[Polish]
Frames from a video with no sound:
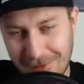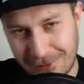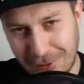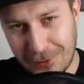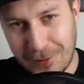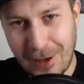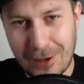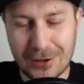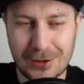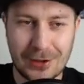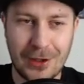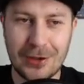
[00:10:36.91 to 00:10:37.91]
zrozumiałeś
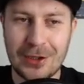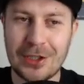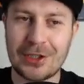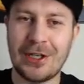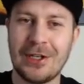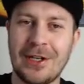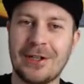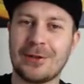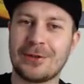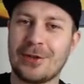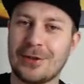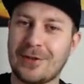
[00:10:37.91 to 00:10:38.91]
o co chodzi. Jeżeli nie,
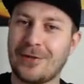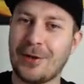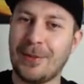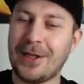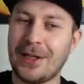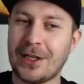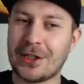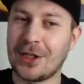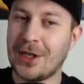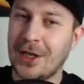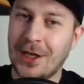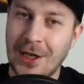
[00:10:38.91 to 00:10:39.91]
to zostaw komentarz
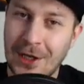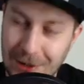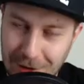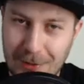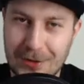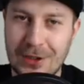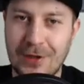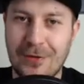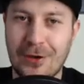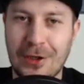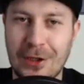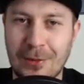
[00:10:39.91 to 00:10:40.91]
i do zobaczenia w
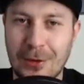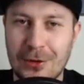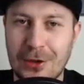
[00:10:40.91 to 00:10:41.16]
kolejnym